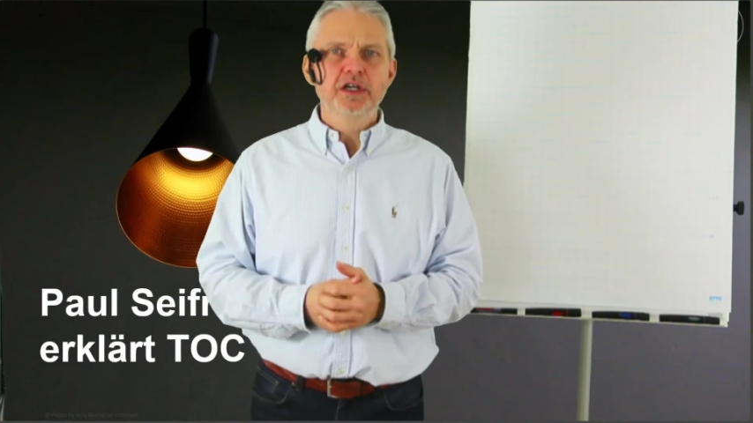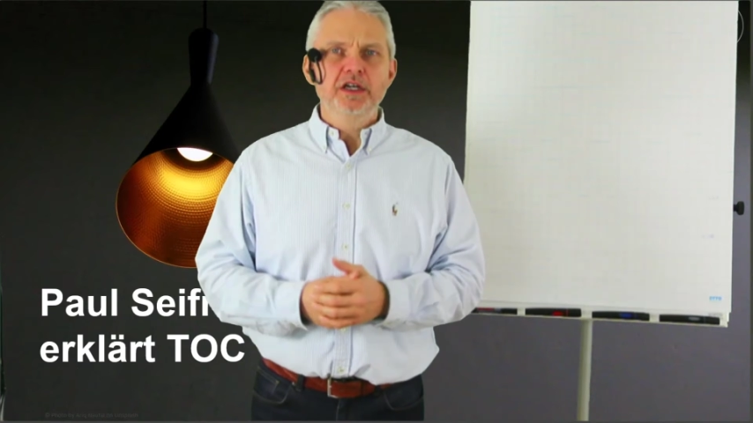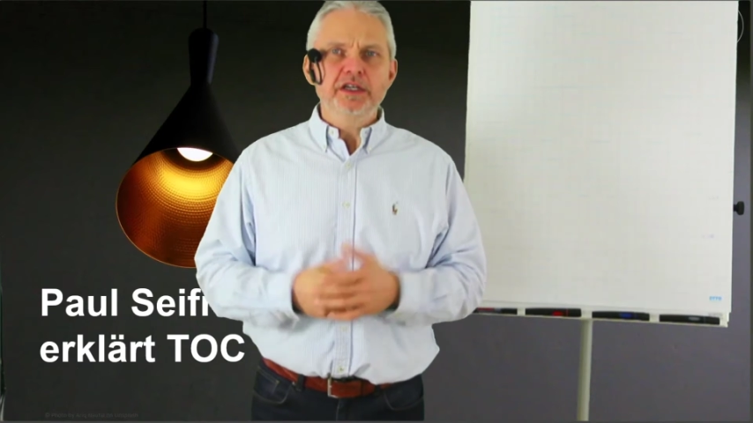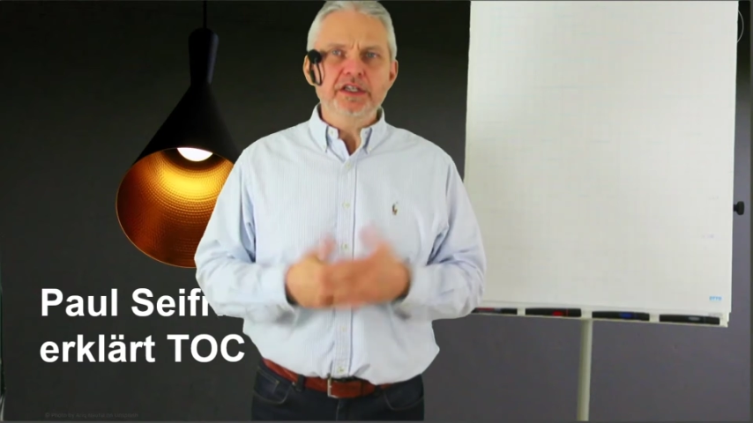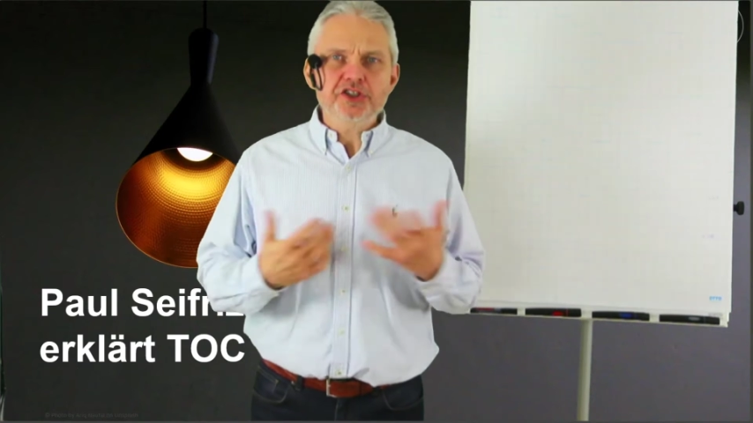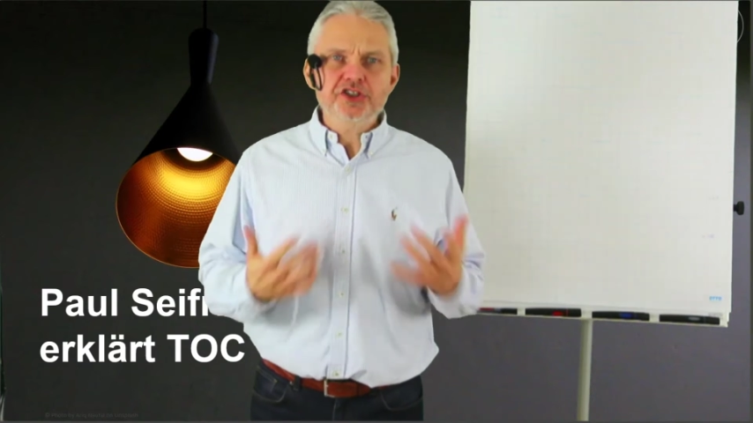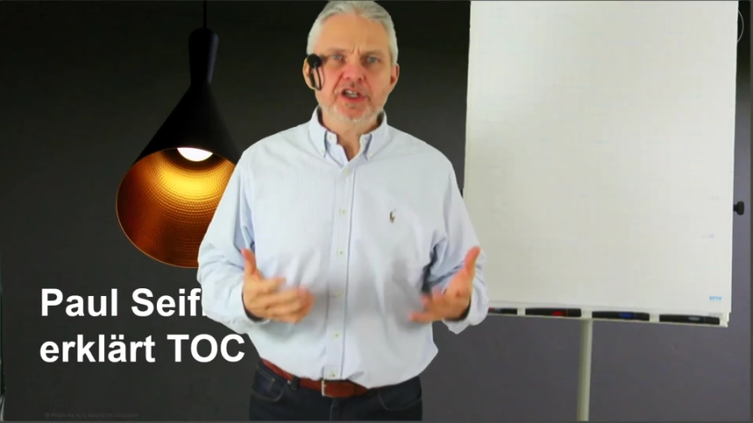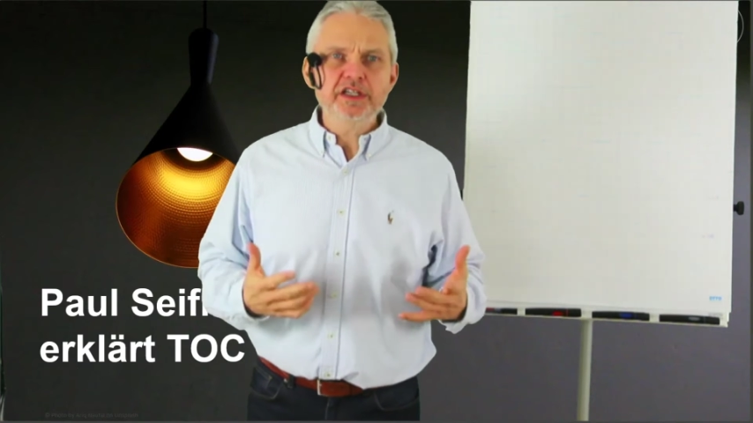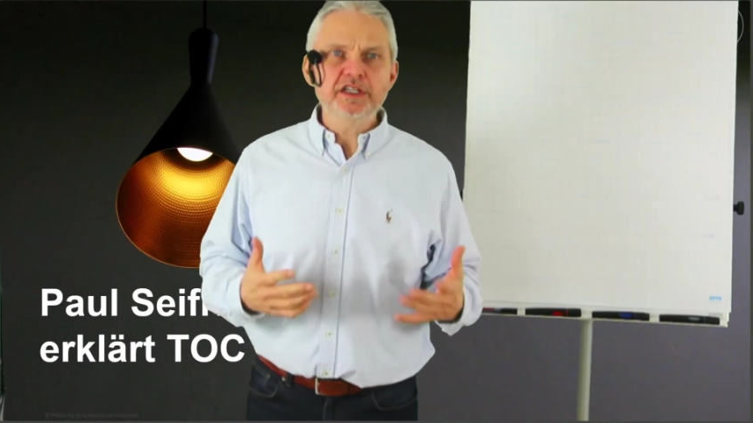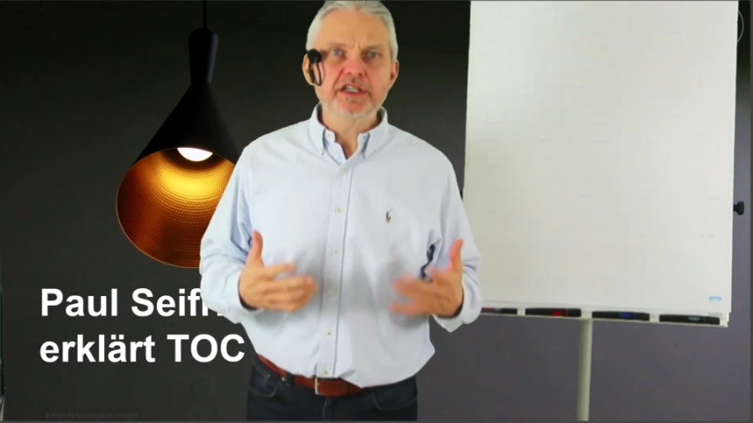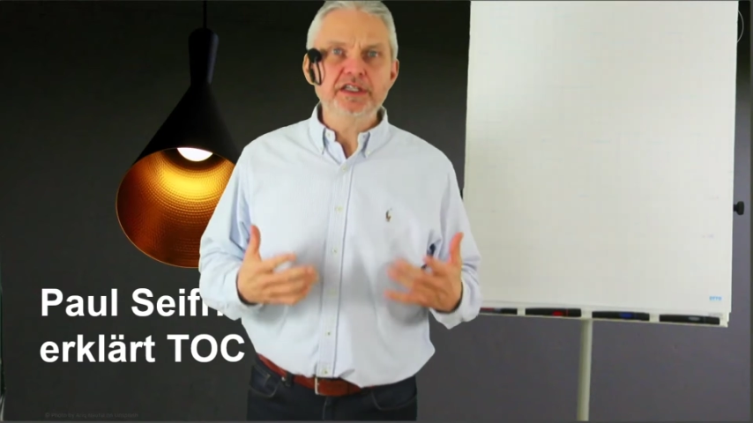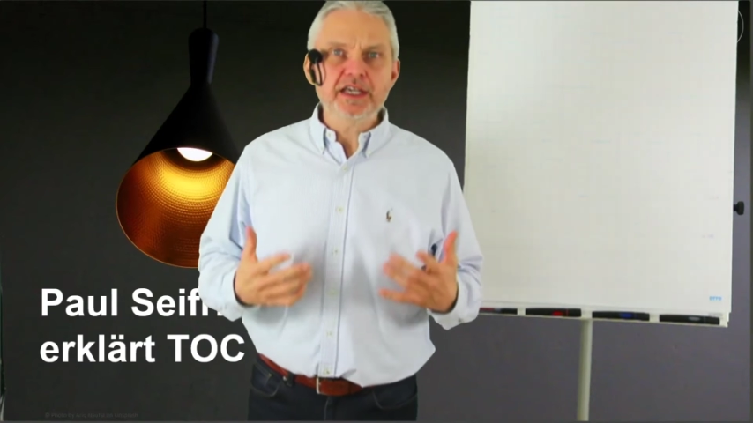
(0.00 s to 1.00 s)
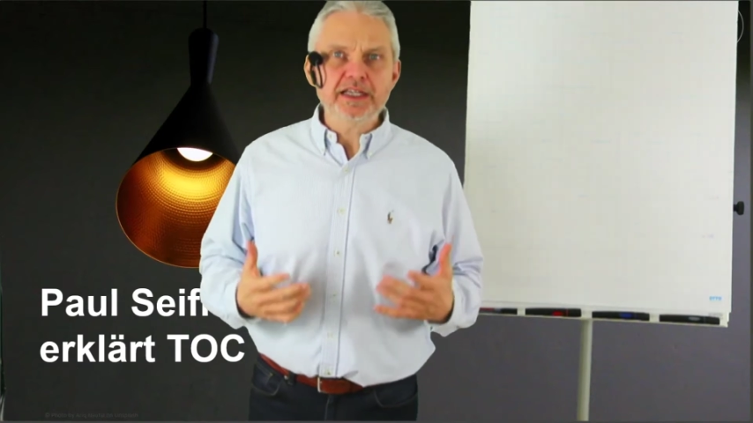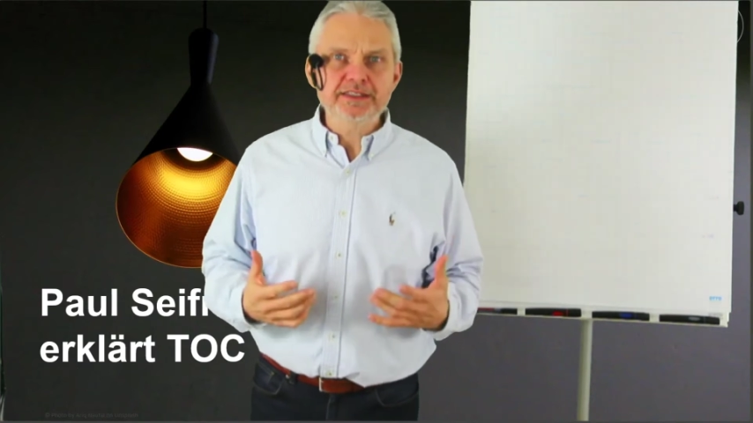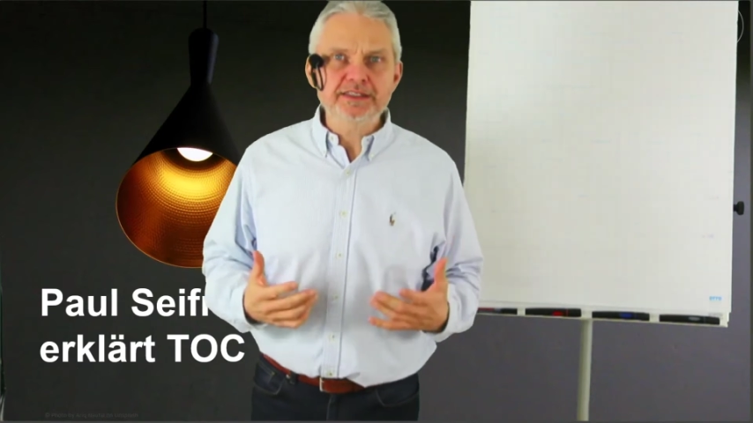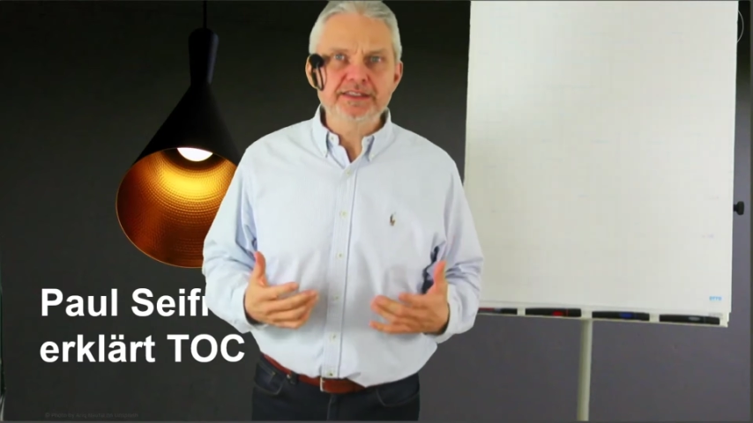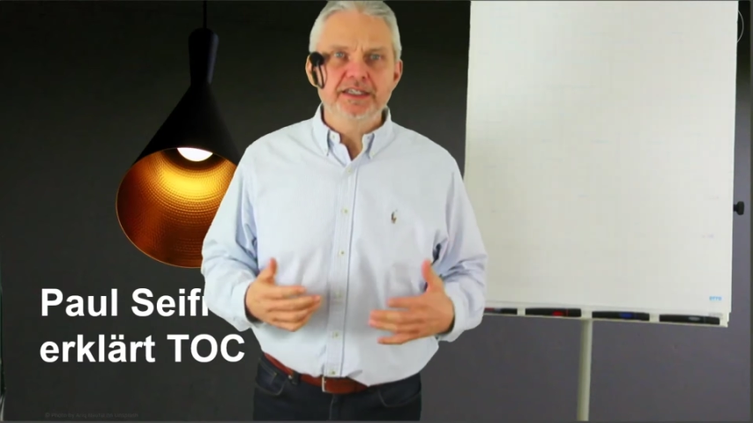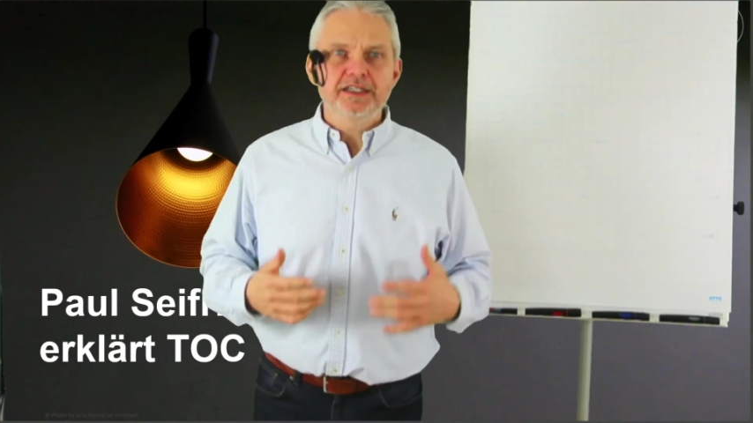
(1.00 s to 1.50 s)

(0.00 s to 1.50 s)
Ich stelle Ihnen jetzt